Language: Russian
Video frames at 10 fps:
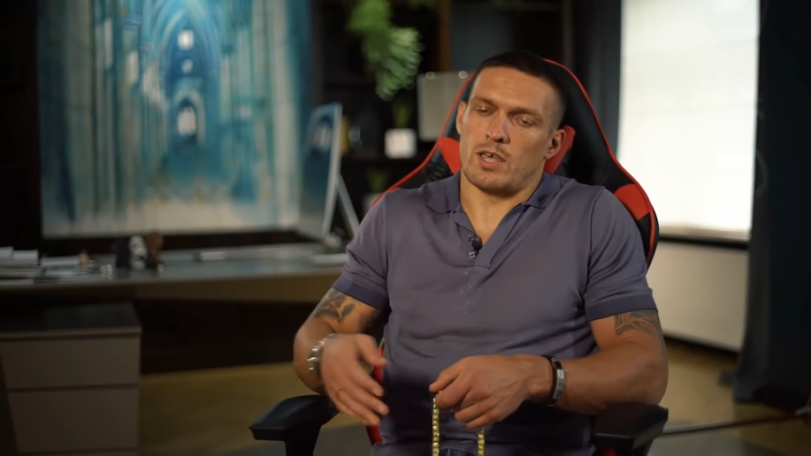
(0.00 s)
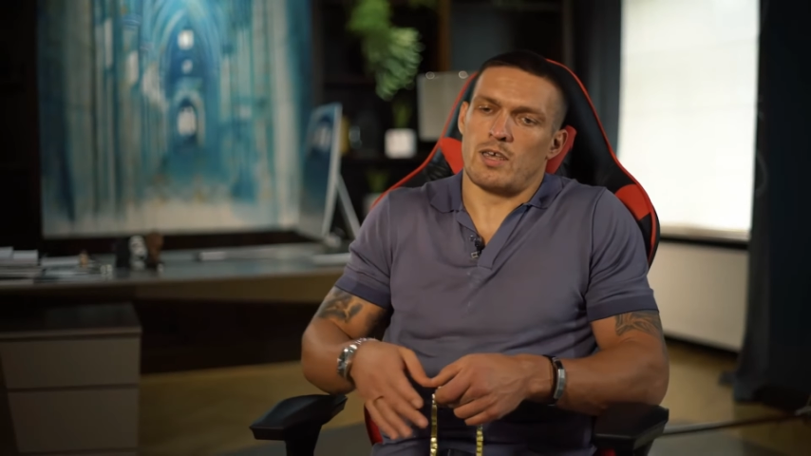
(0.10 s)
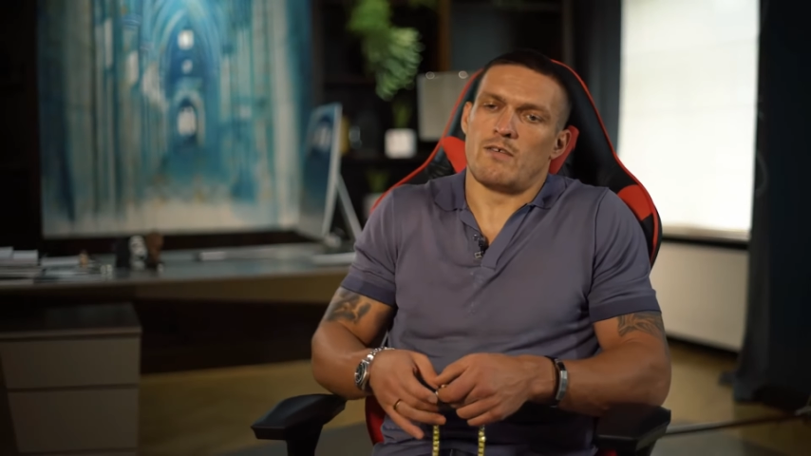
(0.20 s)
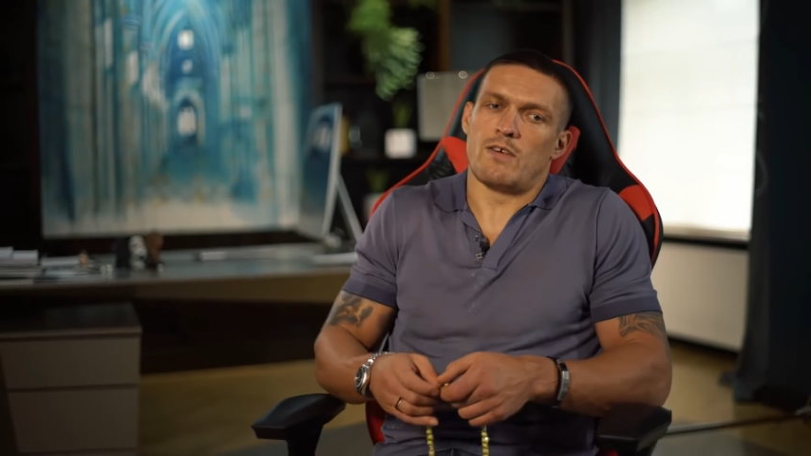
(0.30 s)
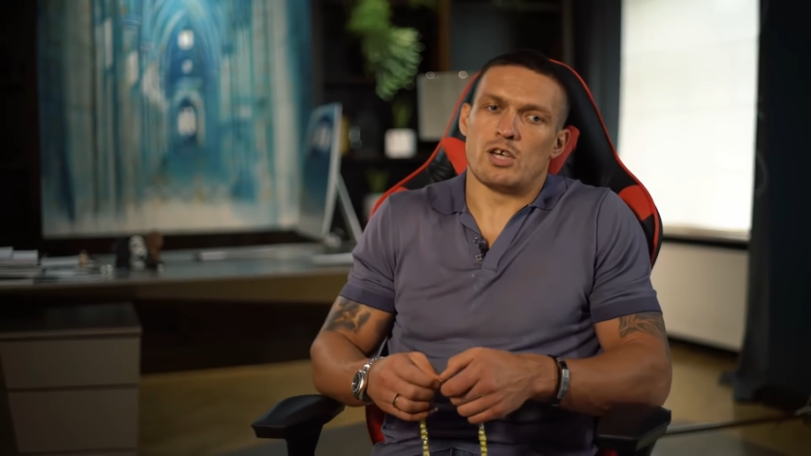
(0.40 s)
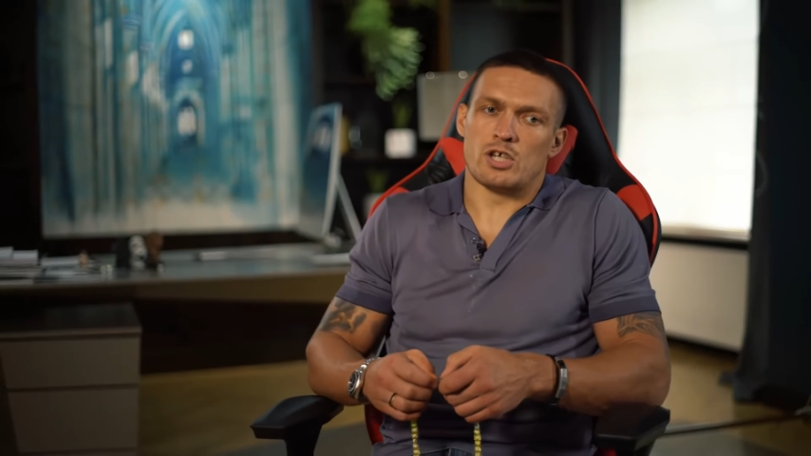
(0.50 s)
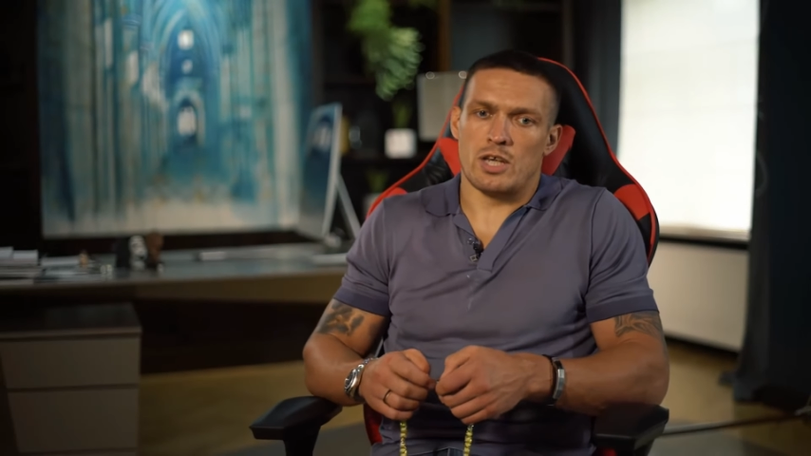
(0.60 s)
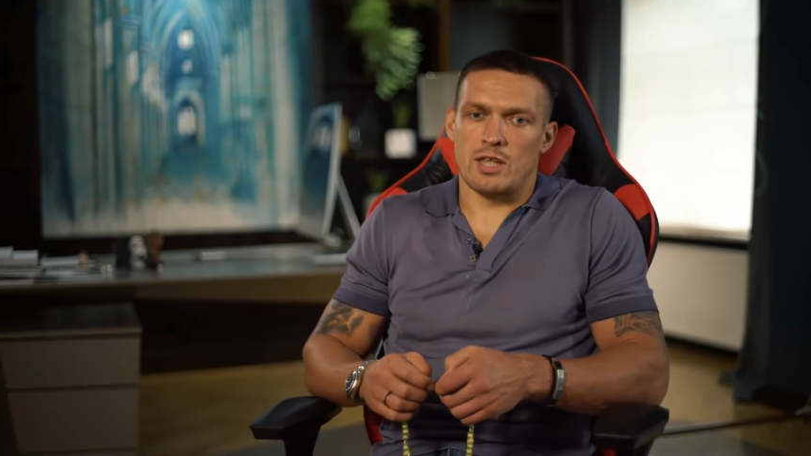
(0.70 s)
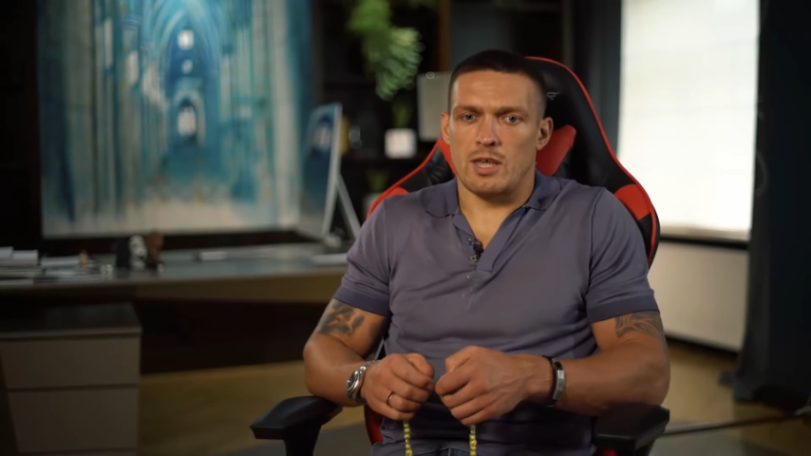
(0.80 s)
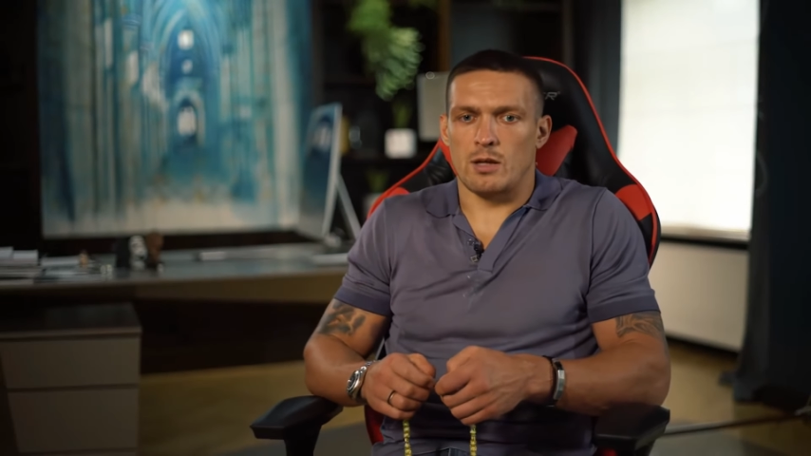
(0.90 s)
какие вещи
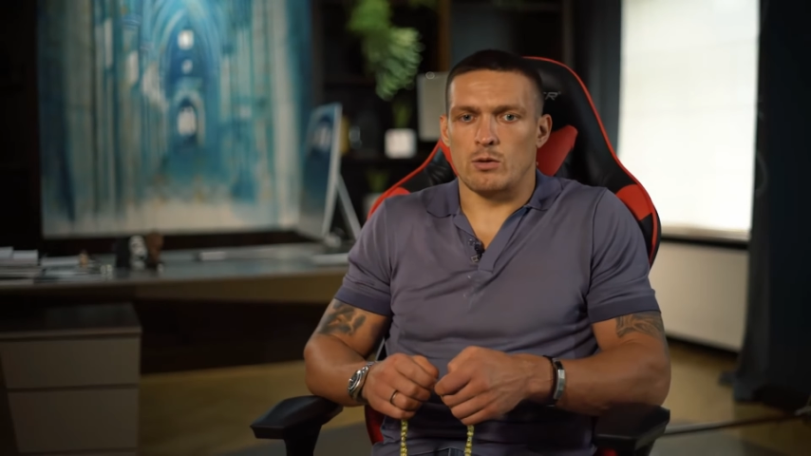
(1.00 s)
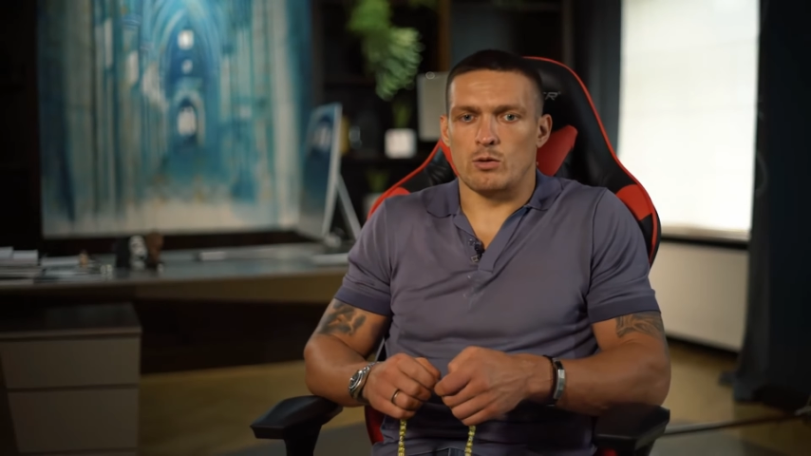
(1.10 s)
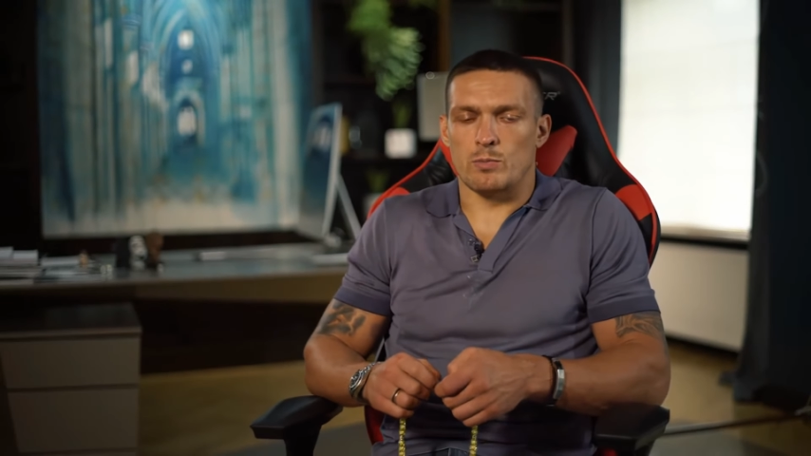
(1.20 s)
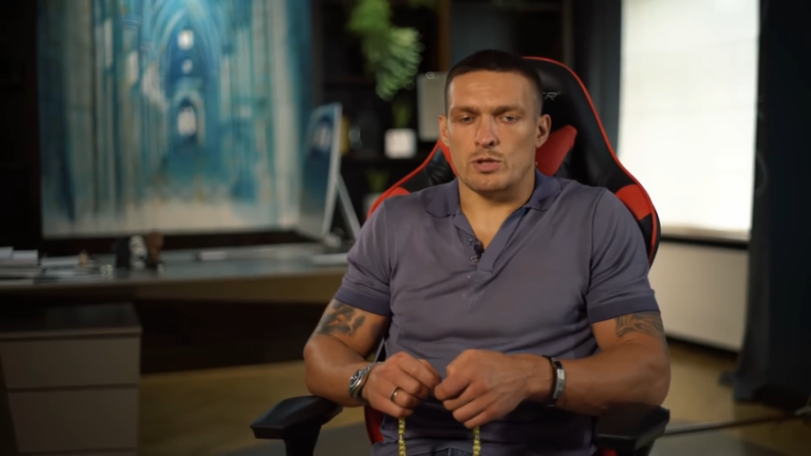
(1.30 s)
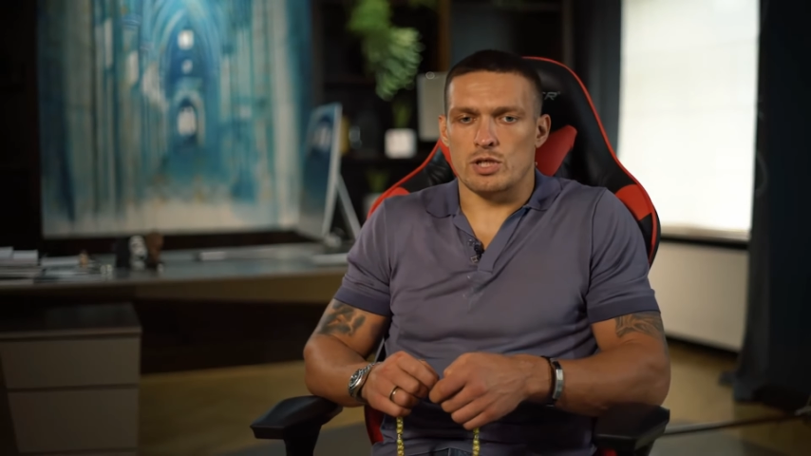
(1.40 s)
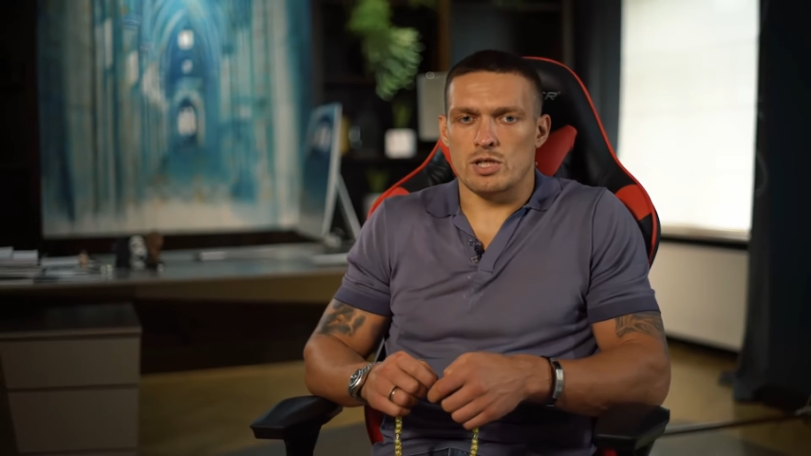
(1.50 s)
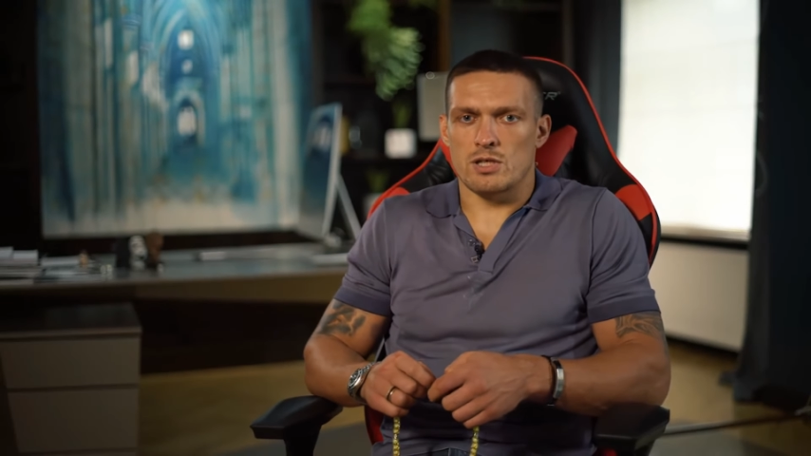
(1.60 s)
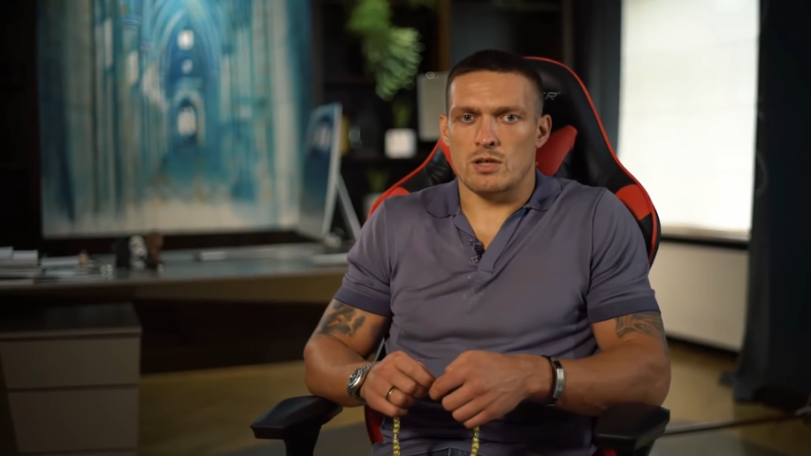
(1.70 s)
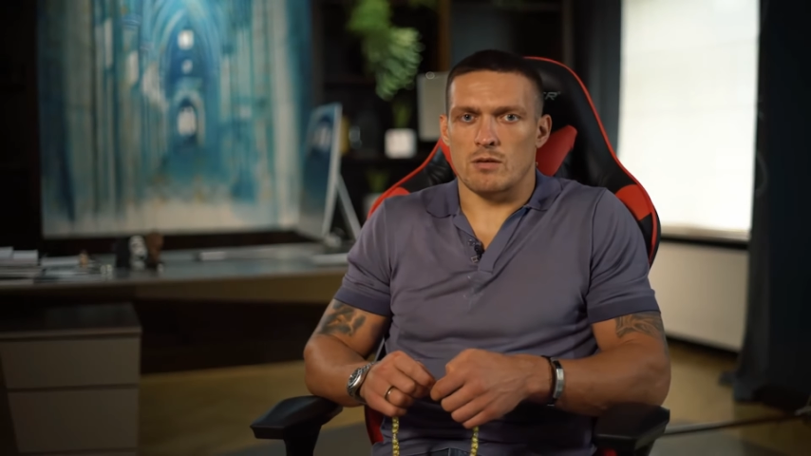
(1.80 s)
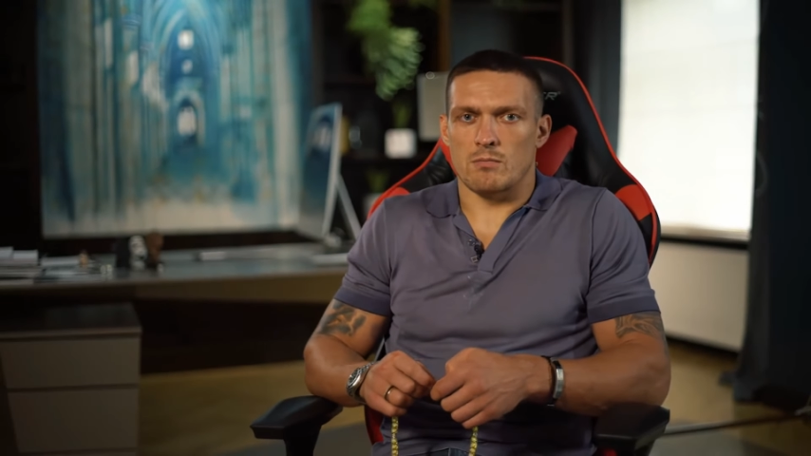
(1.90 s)
они делают по
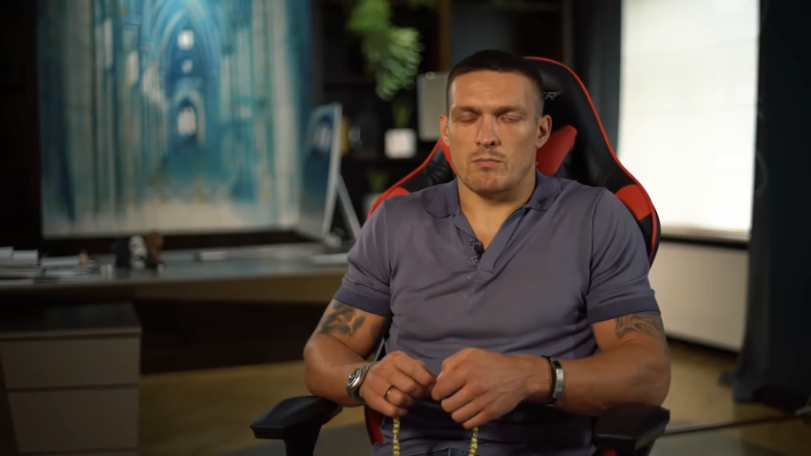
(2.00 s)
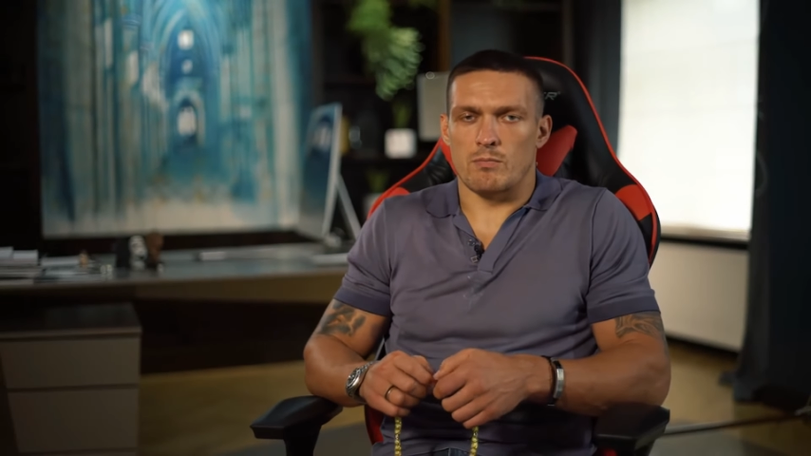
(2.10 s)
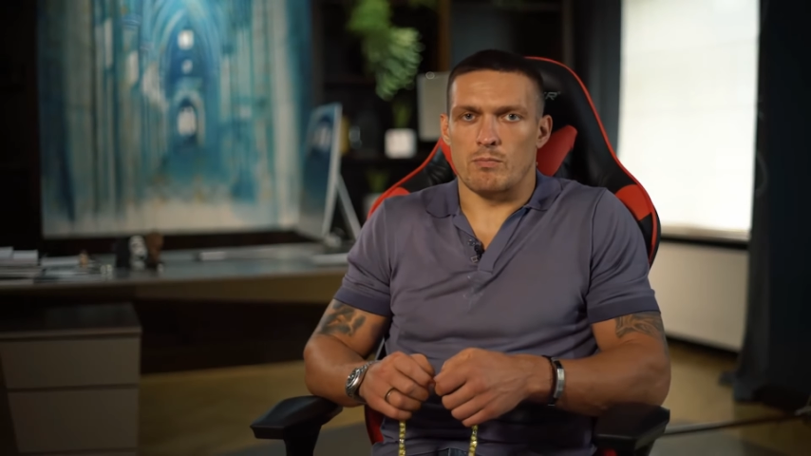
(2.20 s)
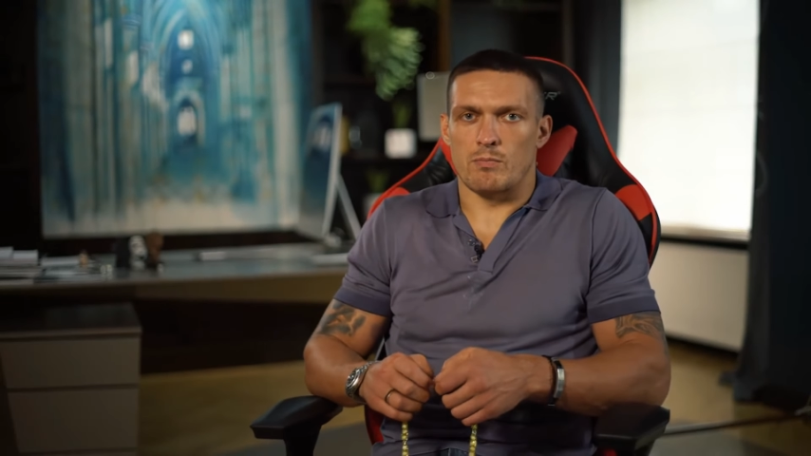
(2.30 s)
жизни,